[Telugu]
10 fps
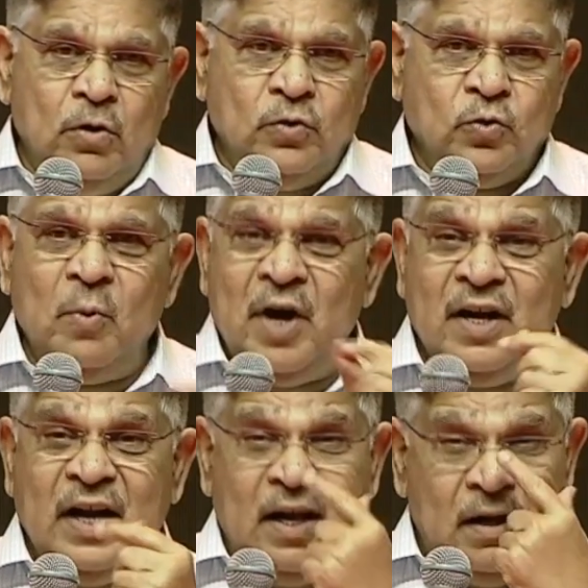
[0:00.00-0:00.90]

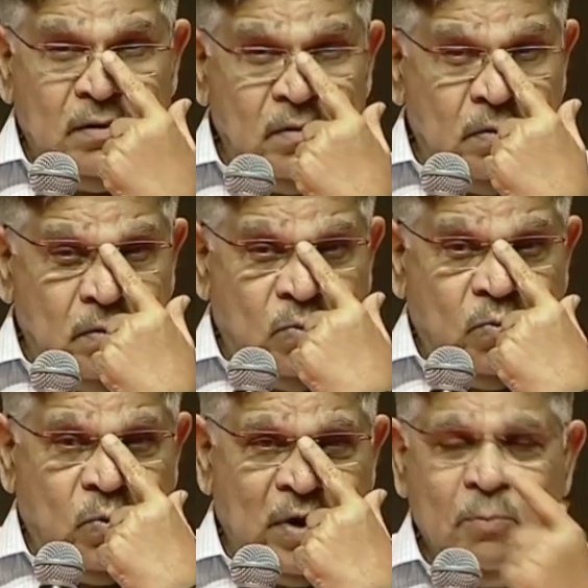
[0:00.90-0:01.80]
సుమారుగా
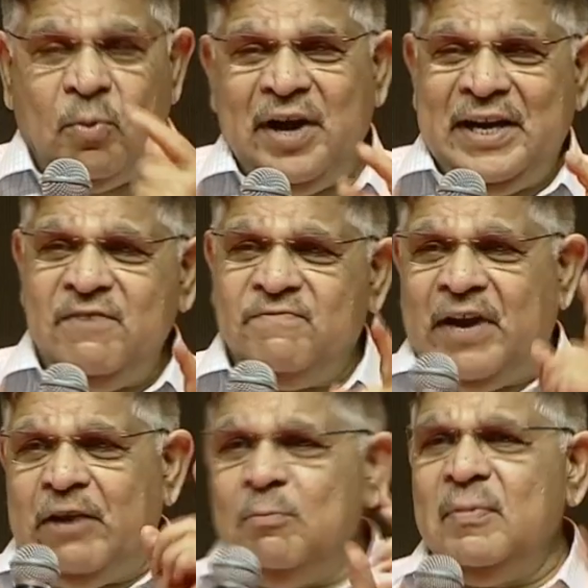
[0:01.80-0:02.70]
వన్ పాయింట్
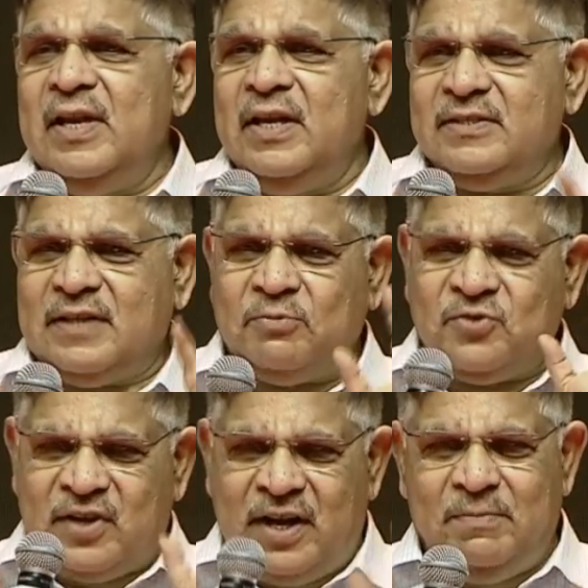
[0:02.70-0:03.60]
ఫైవ్ మిలియన్
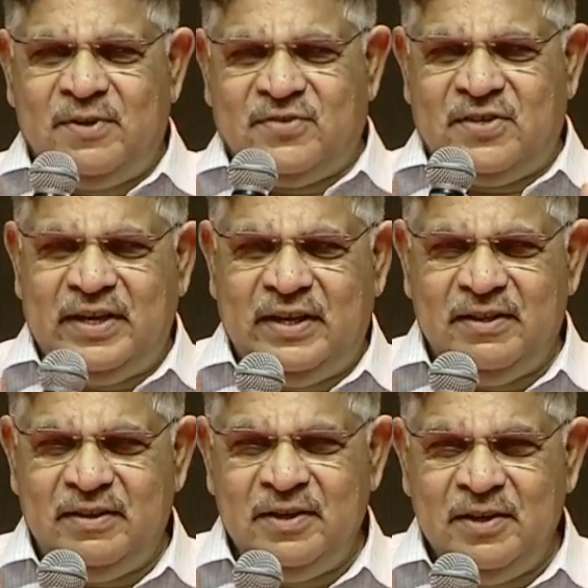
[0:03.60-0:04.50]
సబ్స్క్రైబర్స్ని
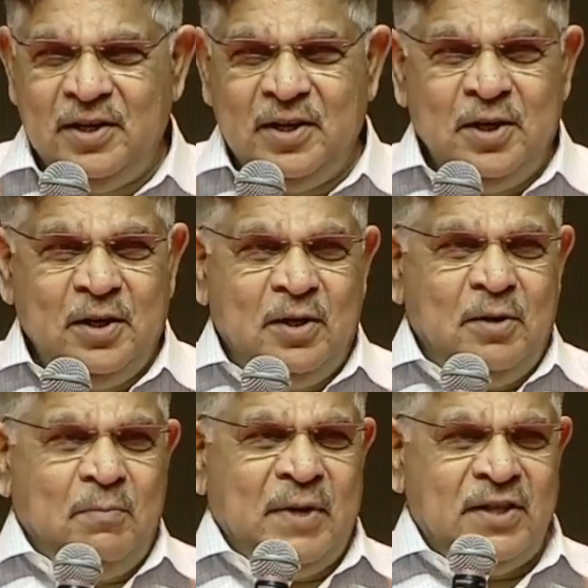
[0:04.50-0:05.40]

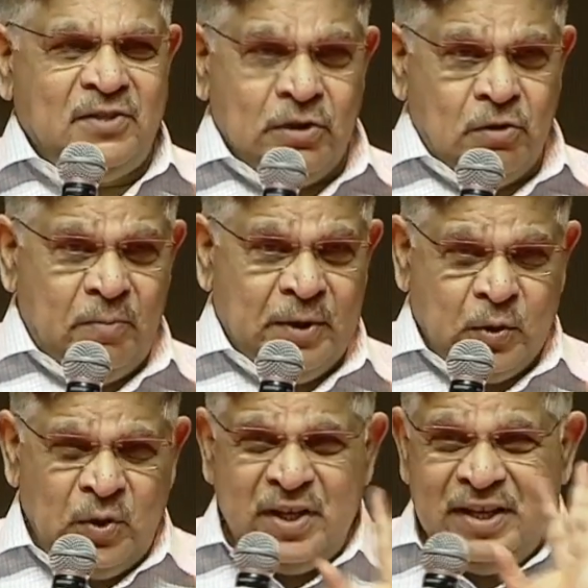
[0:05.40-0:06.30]
మన చేతిలో
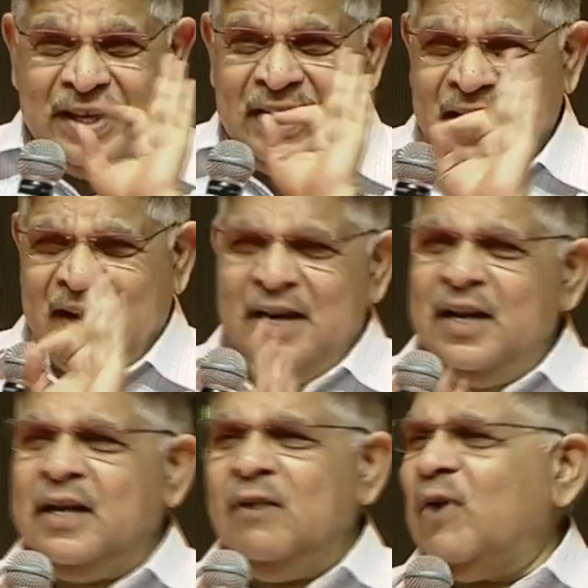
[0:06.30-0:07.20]
పెట్టుకుని ఇయర్
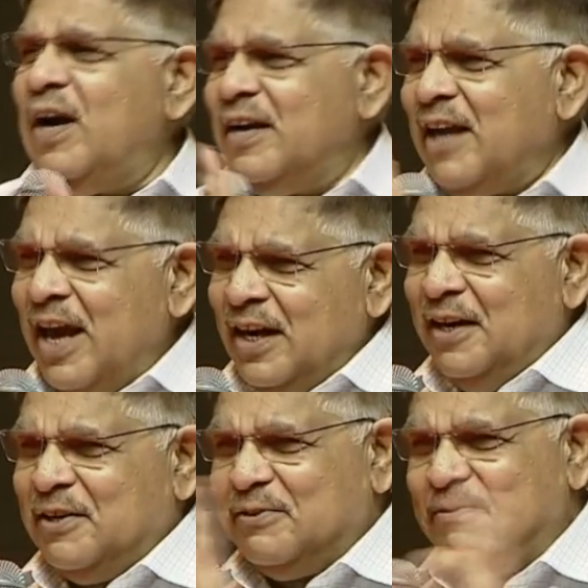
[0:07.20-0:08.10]
ఎండ్కి వాళ్ళ
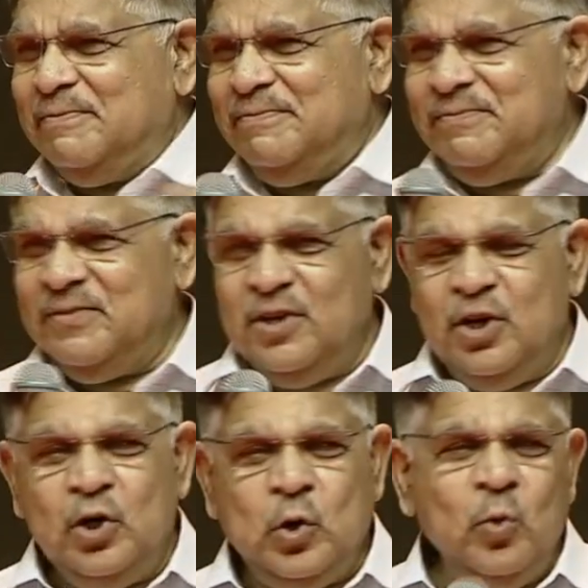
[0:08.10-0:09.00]
టార్గెట్
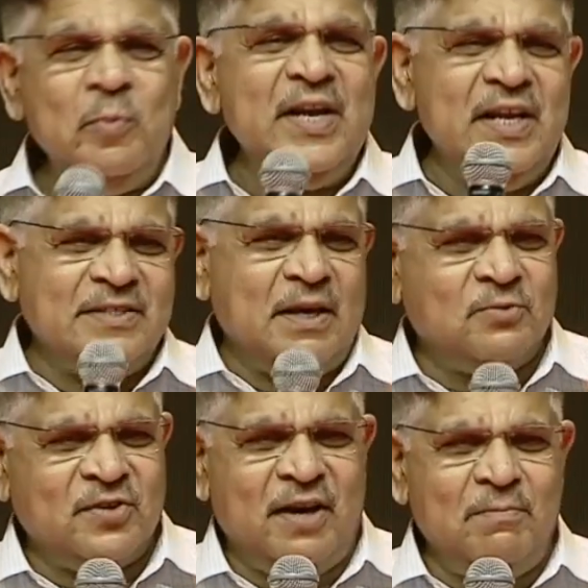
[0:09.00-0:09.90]
టూ మిలియన్
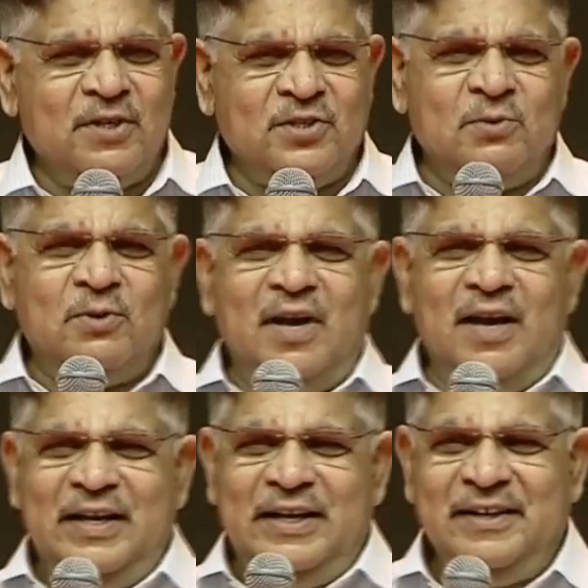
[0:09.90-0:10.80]
సబ్స్క్రైబర్స్
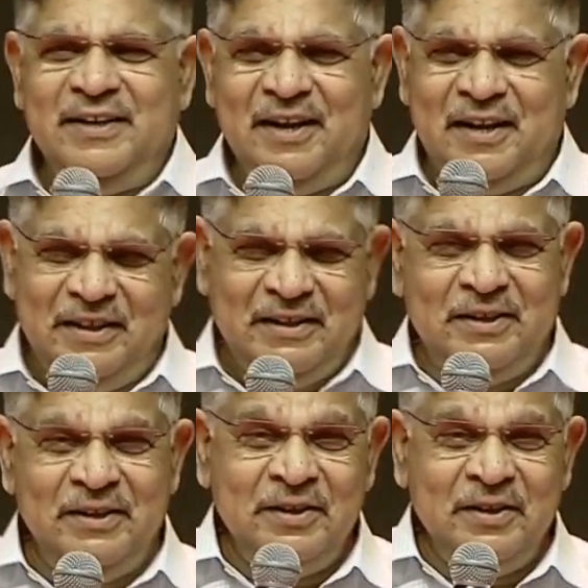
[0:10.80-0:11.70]
ఉండాలి అనేది
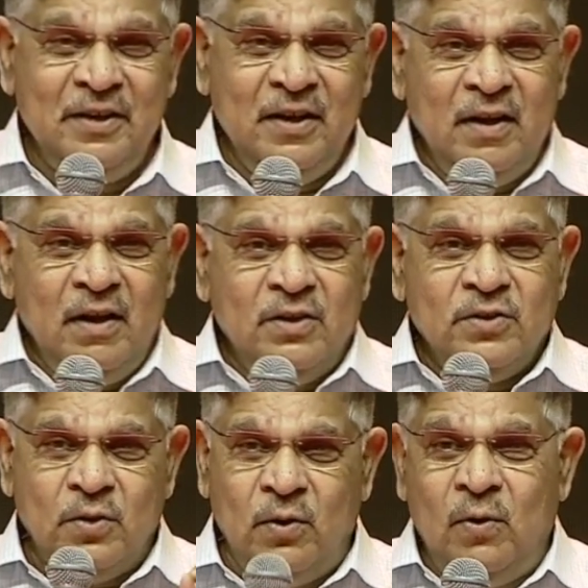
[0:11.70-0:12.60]
సో